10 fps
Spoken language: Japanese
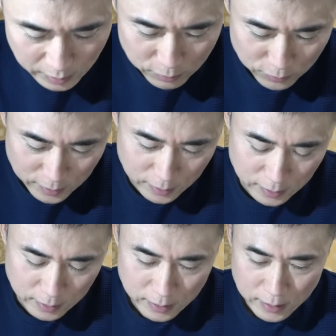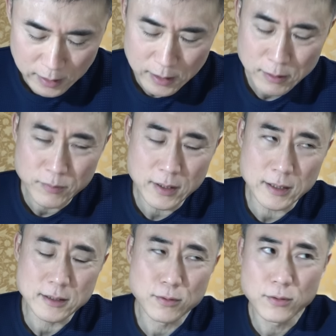なので
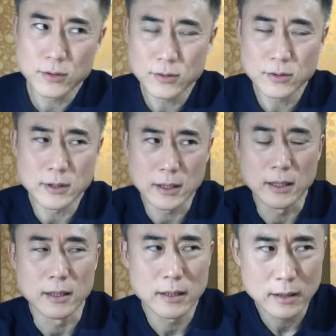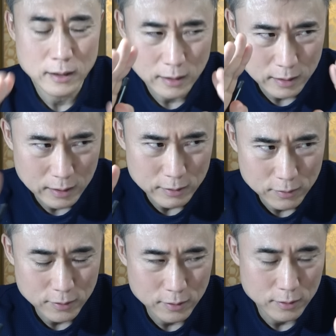まあそういうねあ
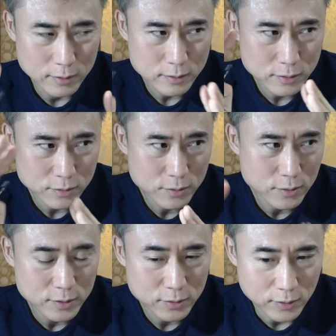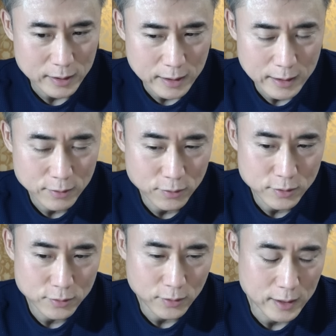の中量級とか軽量
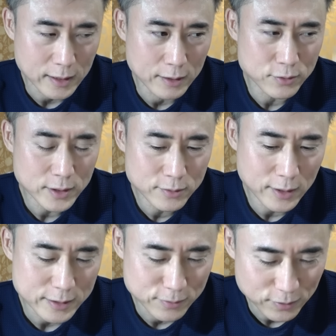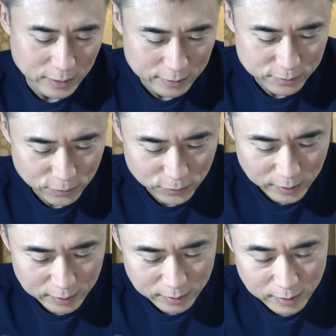級とか軽いクラスの格闘
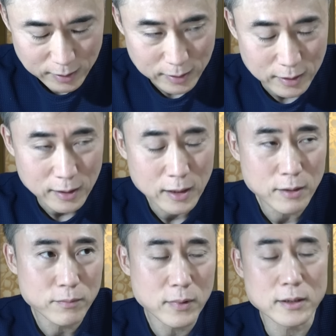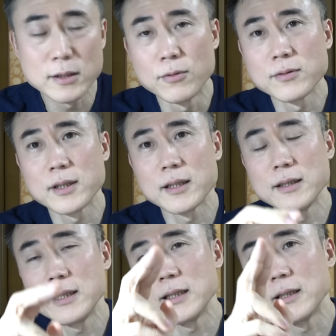家ってまあ基本的
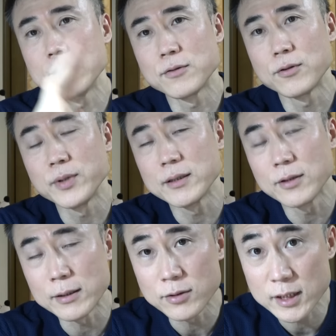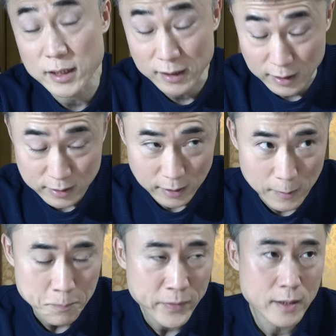にドーピング NG じゃないですか
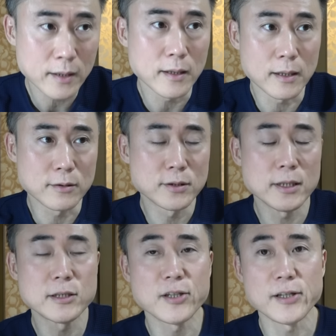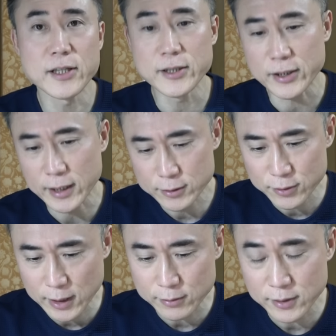だから薬使わないで
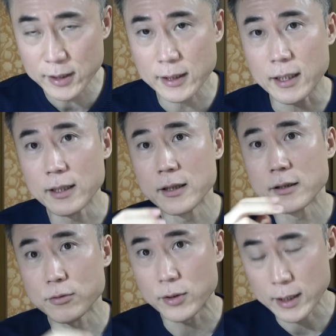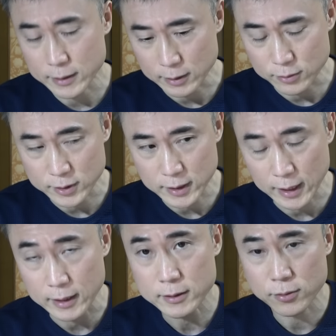ナチュラルでトレーニングし
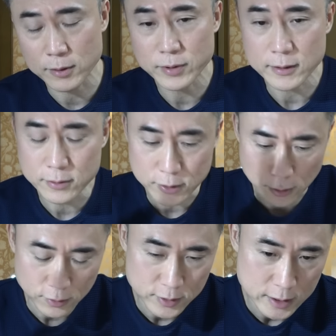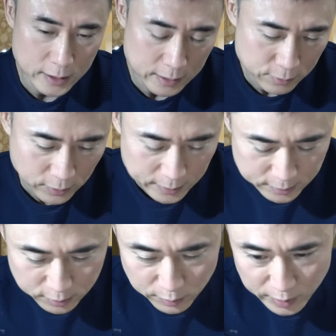てそれプラス食事とか
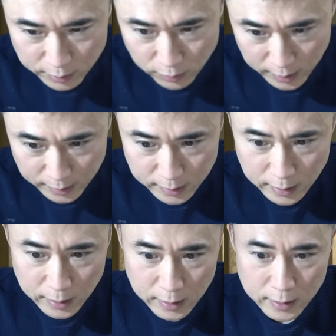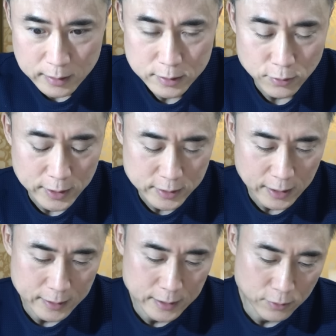睡眠とかねストレス
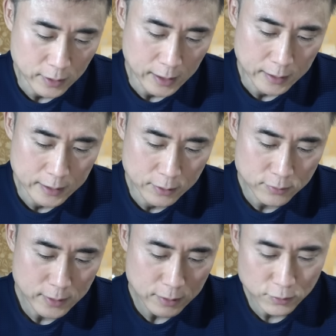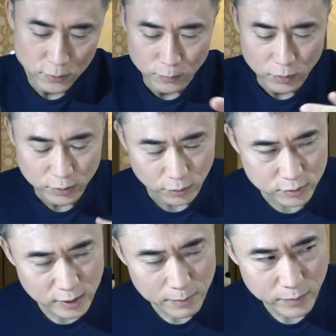管理とかいろんなことをもう
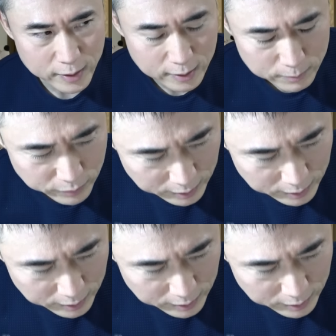極限まで頑